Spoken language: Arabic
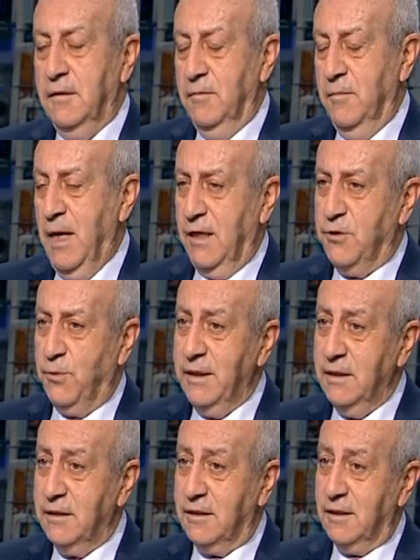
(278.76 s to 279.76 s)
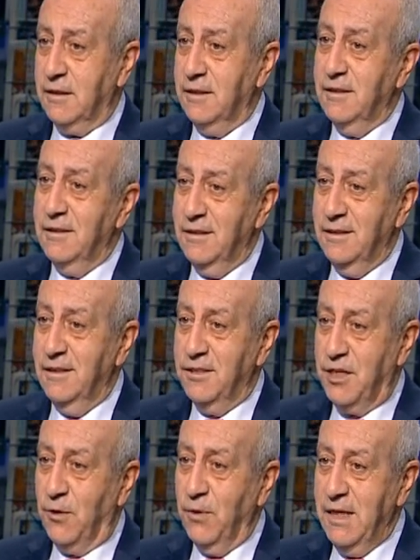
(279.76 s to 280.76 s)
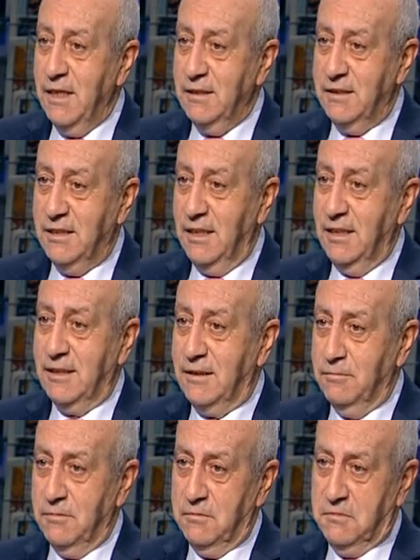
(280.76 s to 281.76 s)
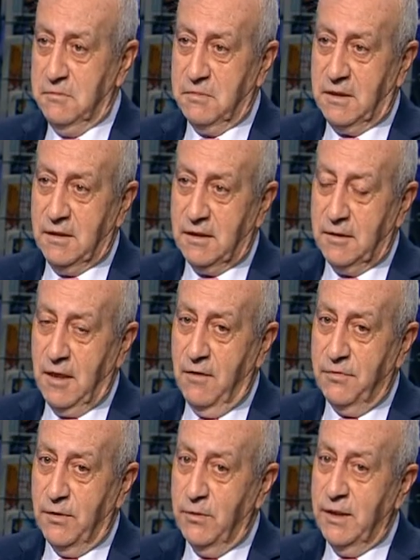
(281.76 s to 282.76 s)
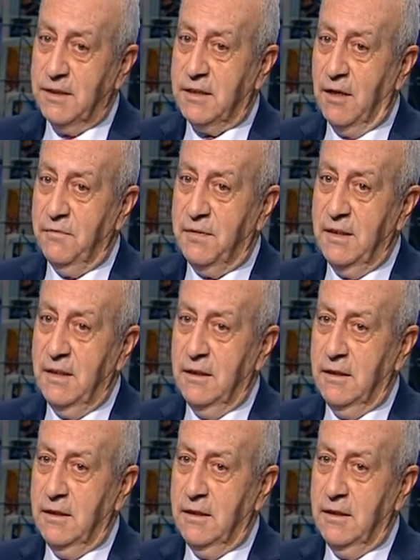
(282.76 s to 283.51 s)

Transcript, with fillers: مع شويه شوايه الزيت هفوات هفوات كان في